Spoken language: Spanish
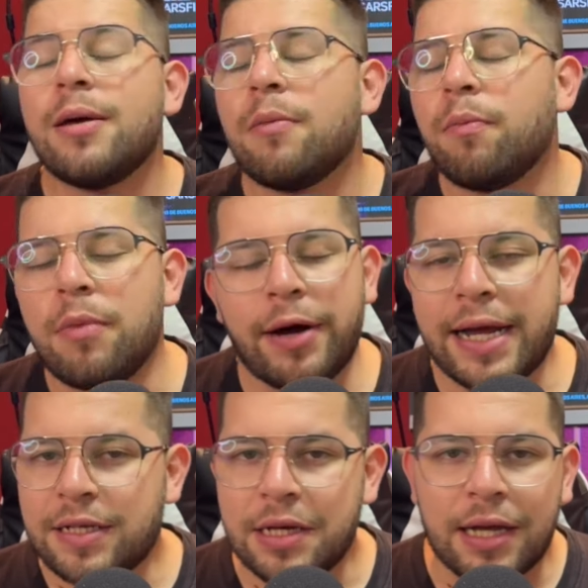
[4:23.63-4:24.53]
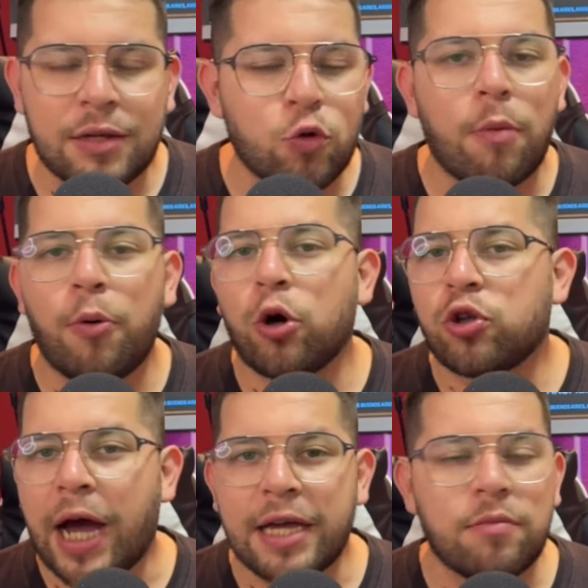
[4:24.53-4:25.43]
Me van a decir que tuvo poco
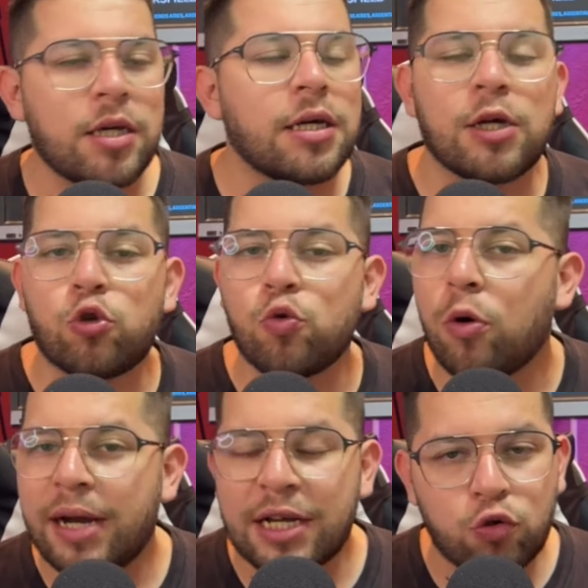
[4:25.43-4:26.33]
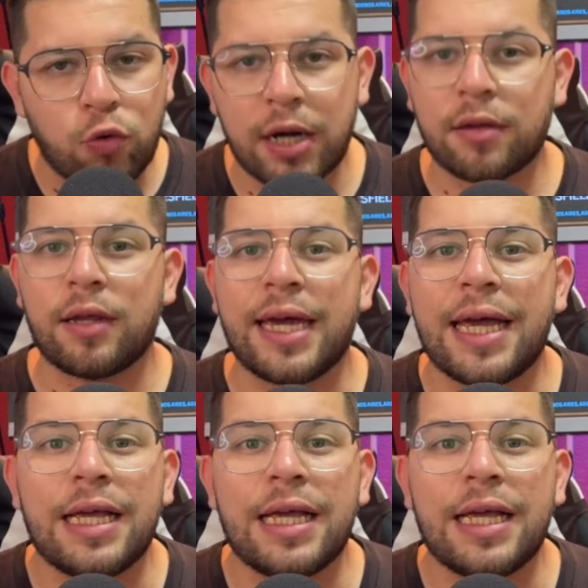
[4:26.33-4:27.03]
timing, que tuvo mala suerte.